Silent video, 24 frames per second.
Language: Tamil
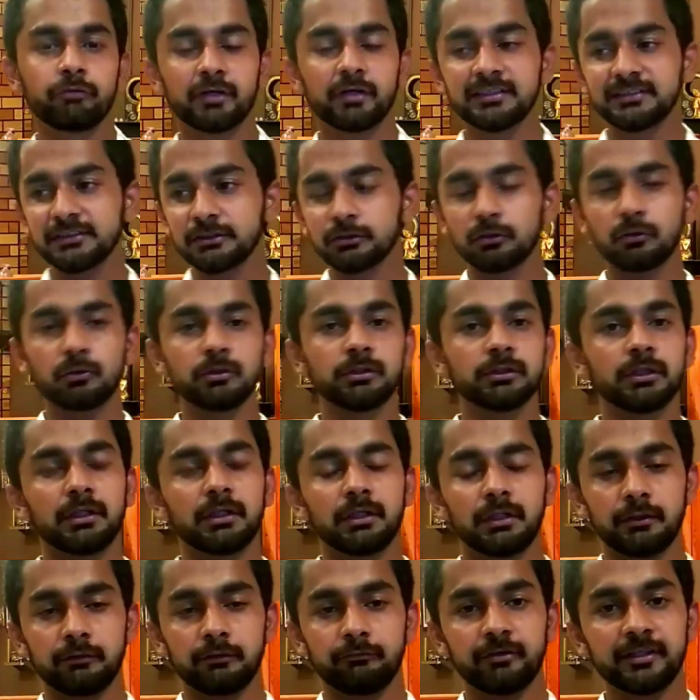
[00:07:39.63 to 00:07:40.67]
ஃப்ரீஸ் அண்ட் ரோல்
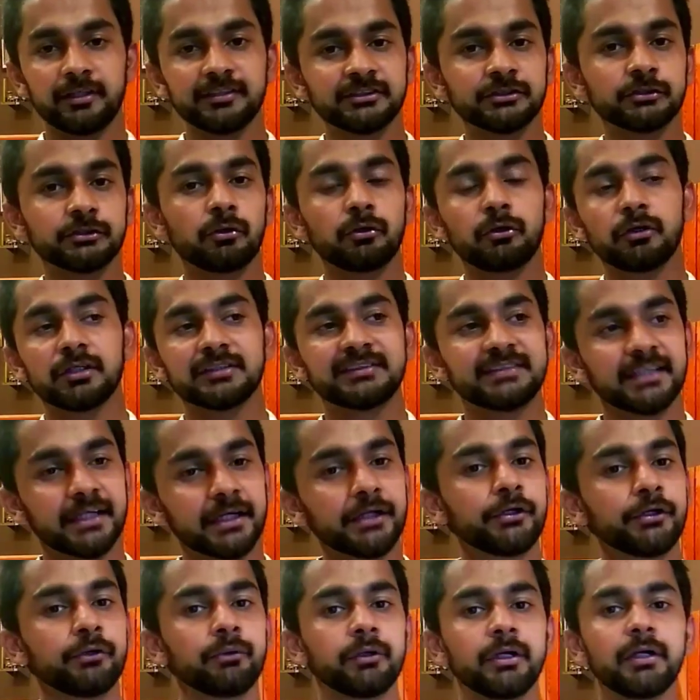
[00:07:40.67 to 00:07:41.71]
ஃப்ரீஸ் அண்ட் ரோலோட
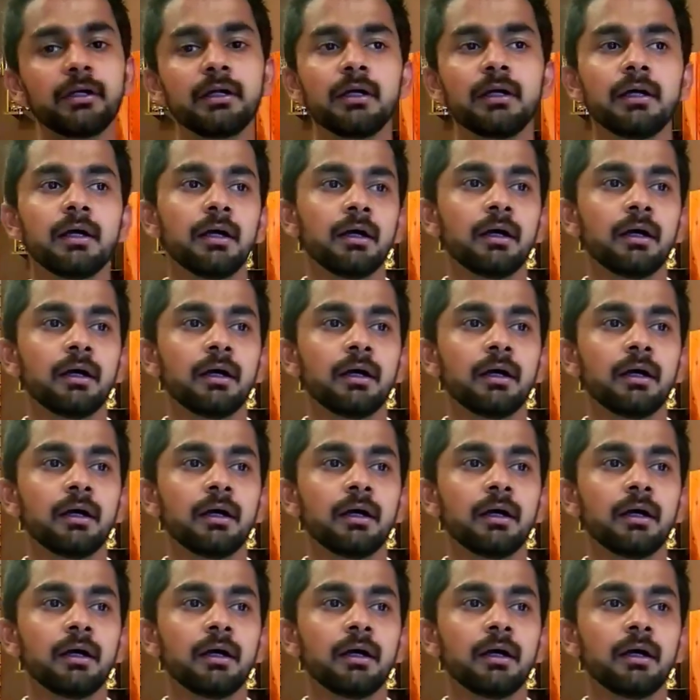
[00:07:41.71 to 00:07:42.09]
செகண்ட் யூனிட்